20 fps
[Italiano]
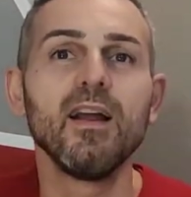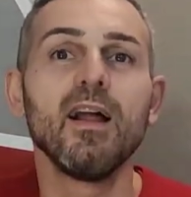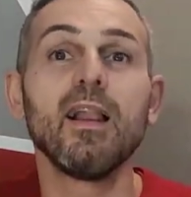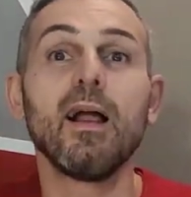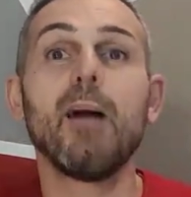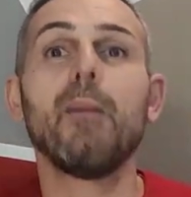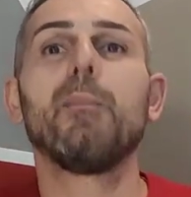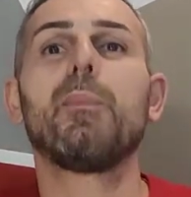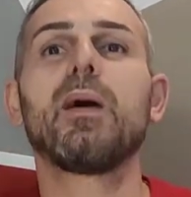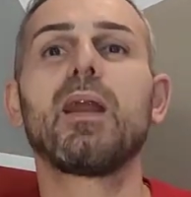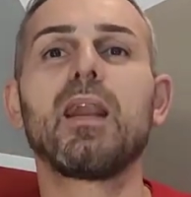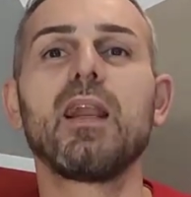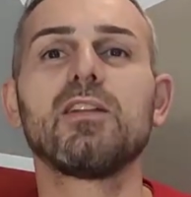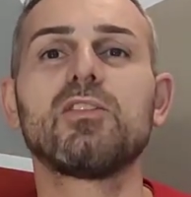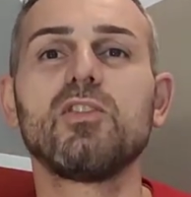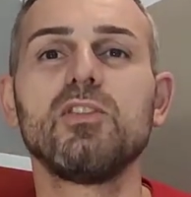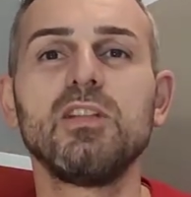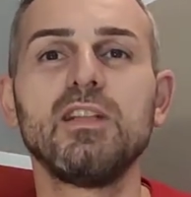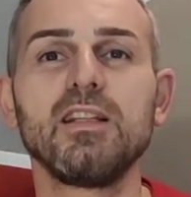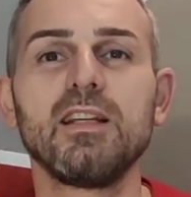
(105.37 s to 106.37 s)
hanno
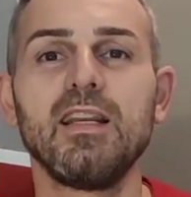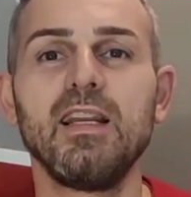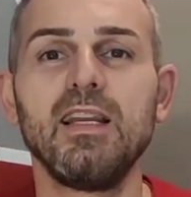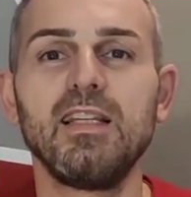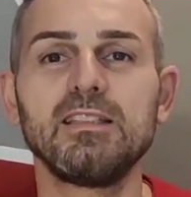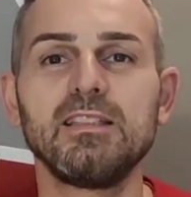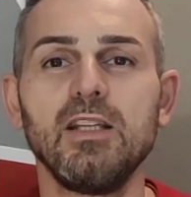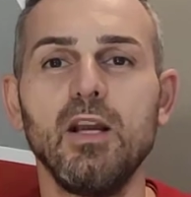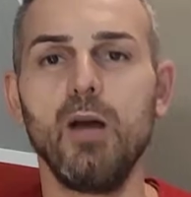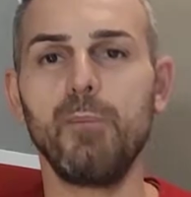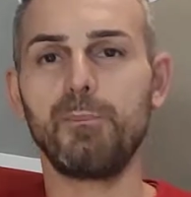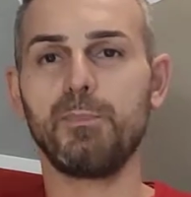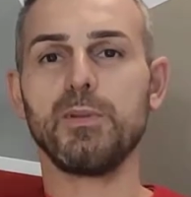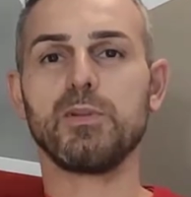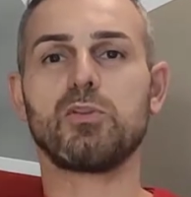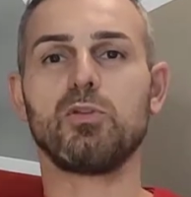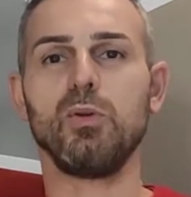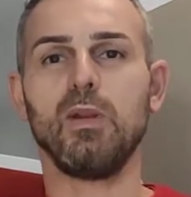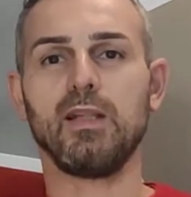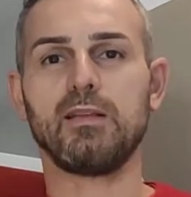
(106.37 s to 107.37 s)
parlato gli inglesi, hop,
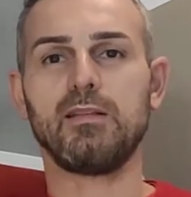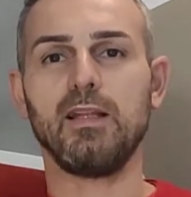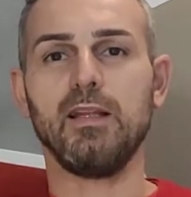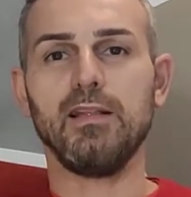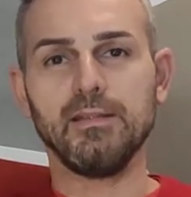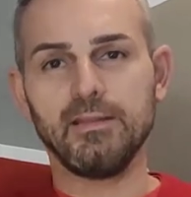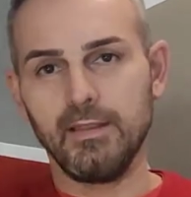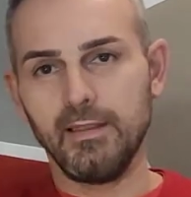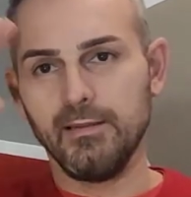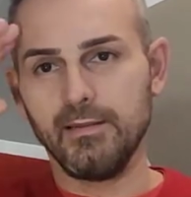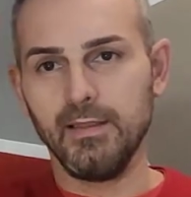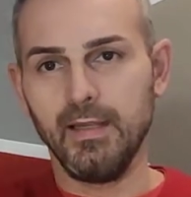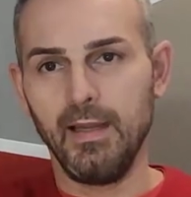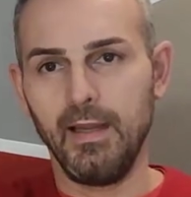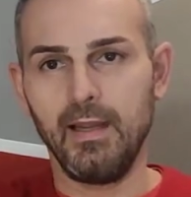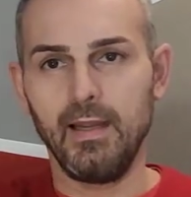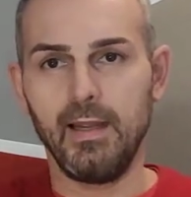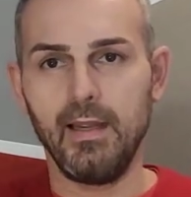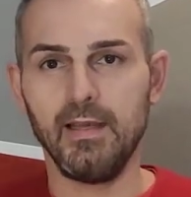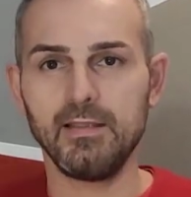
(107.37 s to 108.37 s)
sull'attenti,
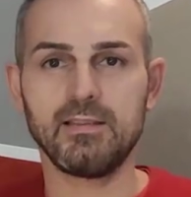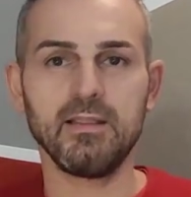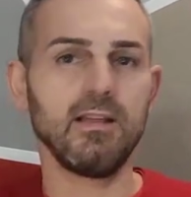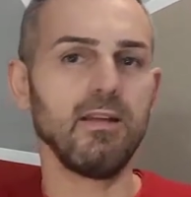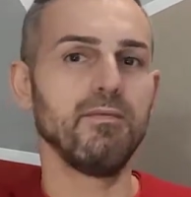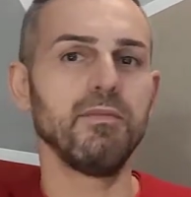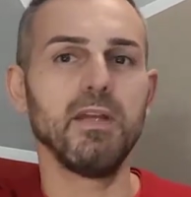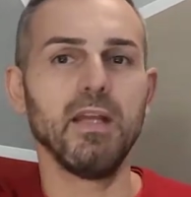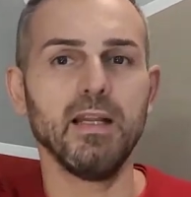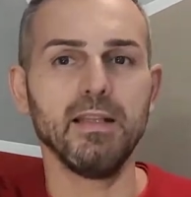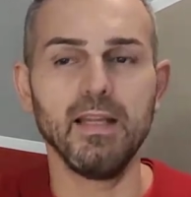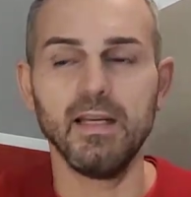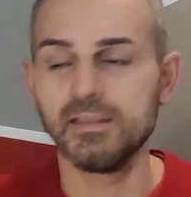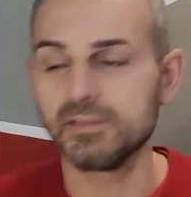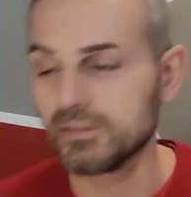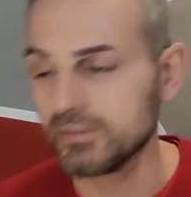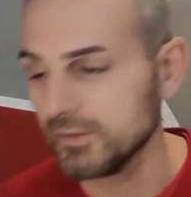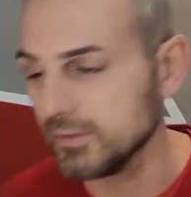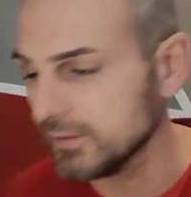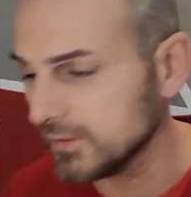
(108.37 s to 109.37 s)
eh, si rinvia
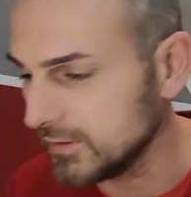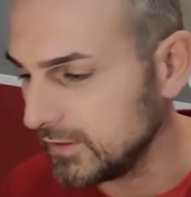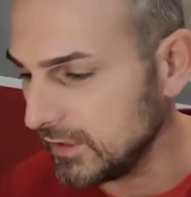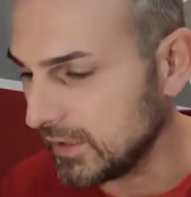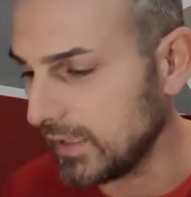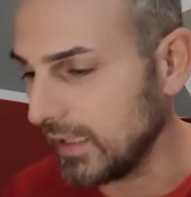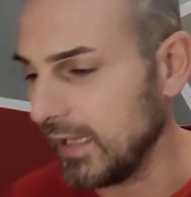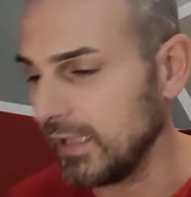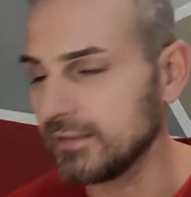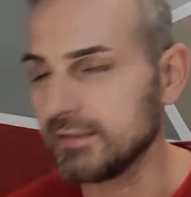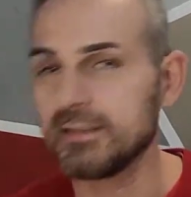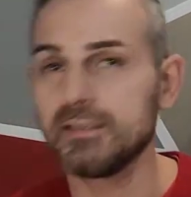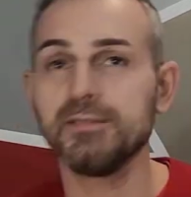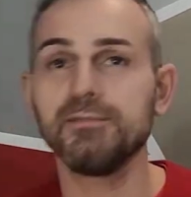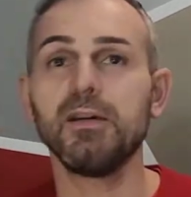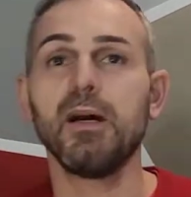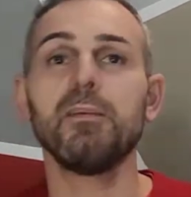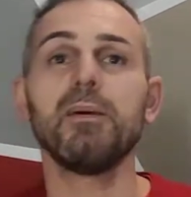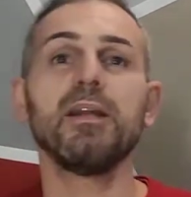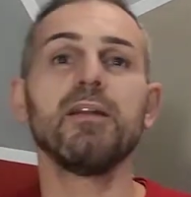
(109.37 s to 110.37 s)
adesso, sti cazzi,
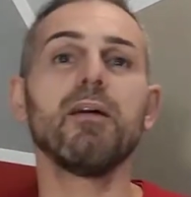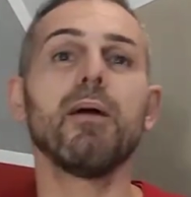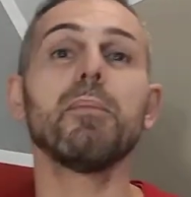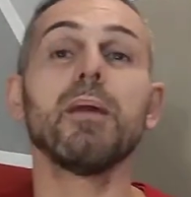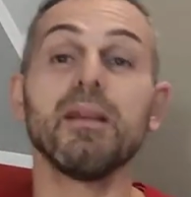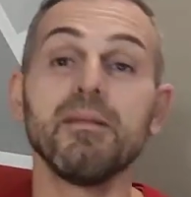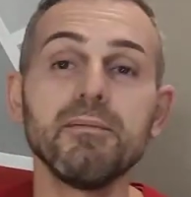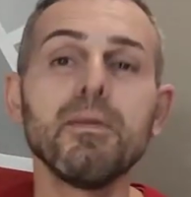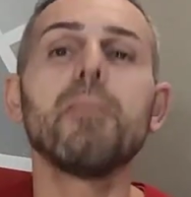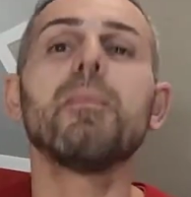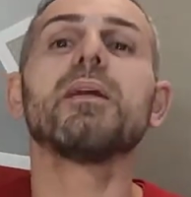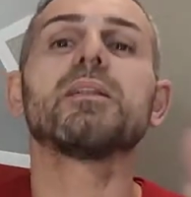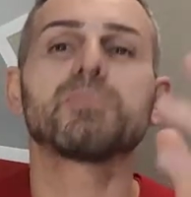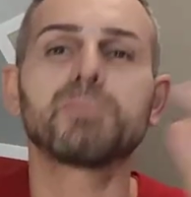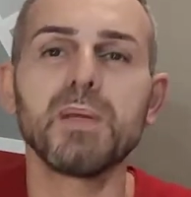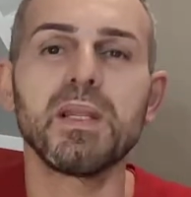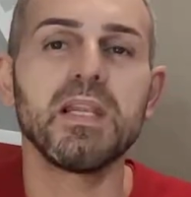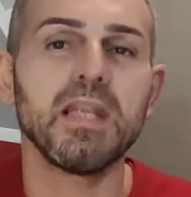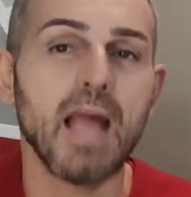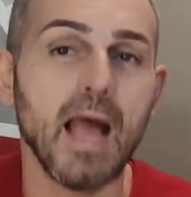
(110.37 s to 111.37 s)
va bene, va bene, va bene,
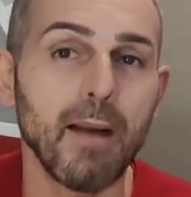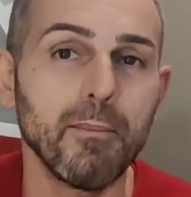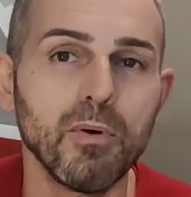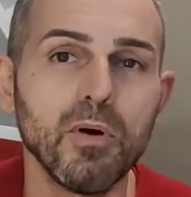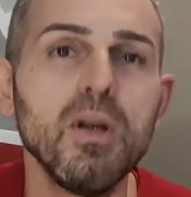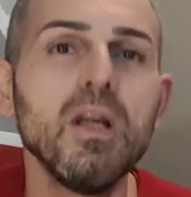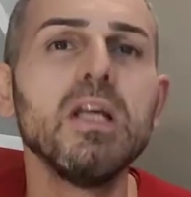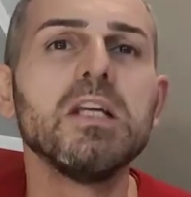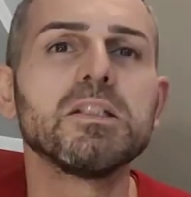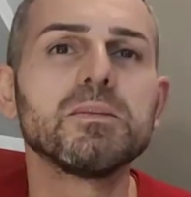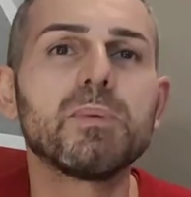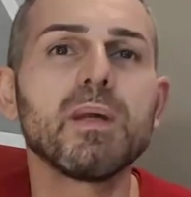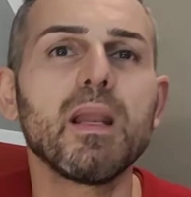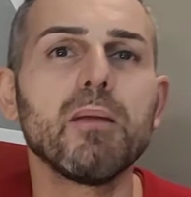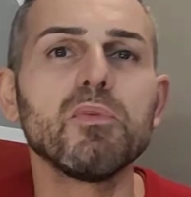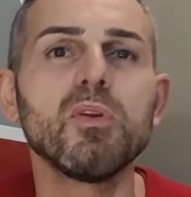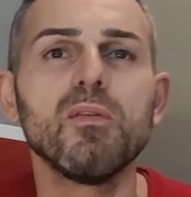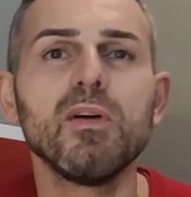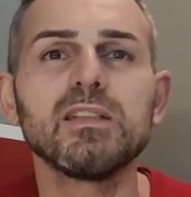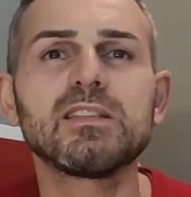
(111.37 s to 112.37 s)
speriamo,
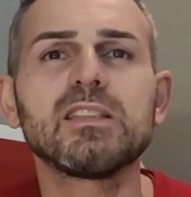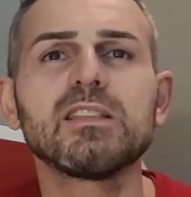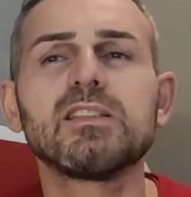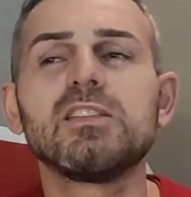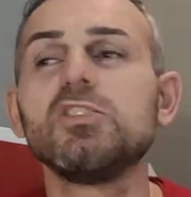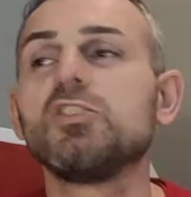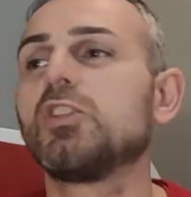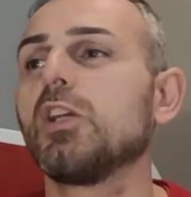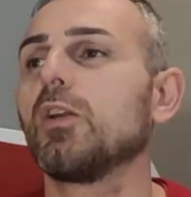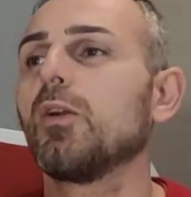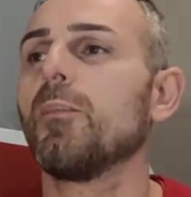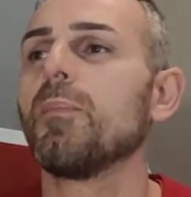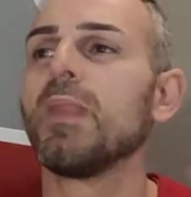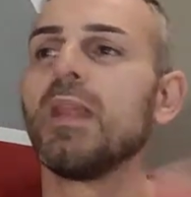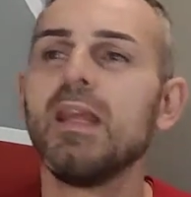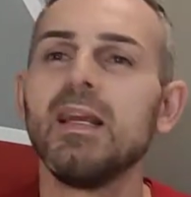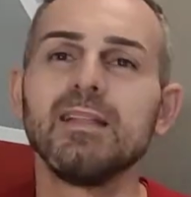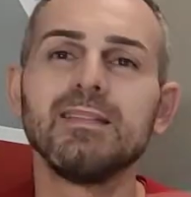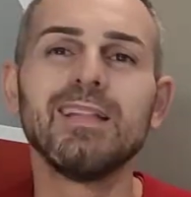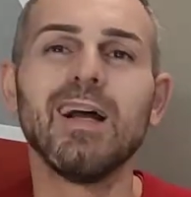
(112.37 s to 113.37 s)
speriamo, devo essere sincero,
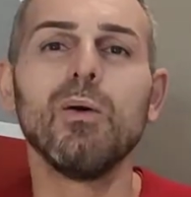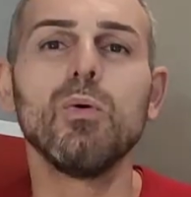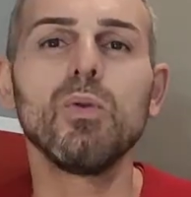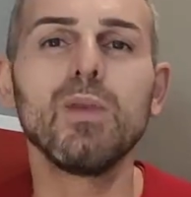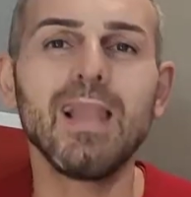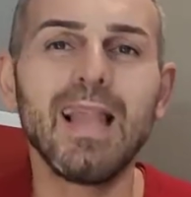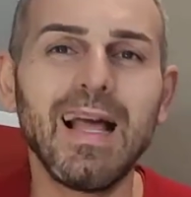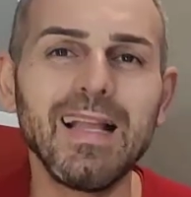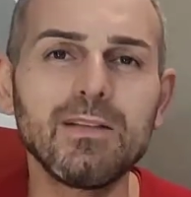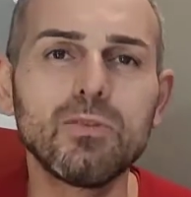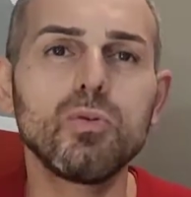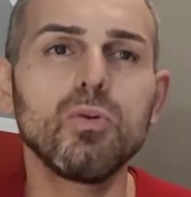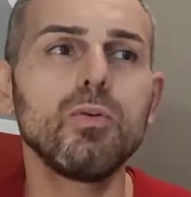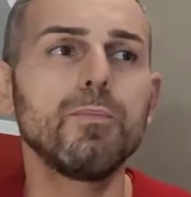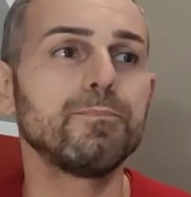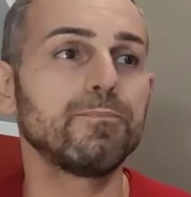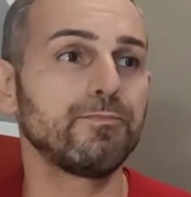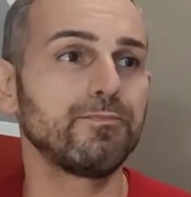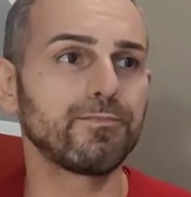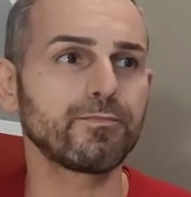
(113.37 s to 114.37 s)
da un lato...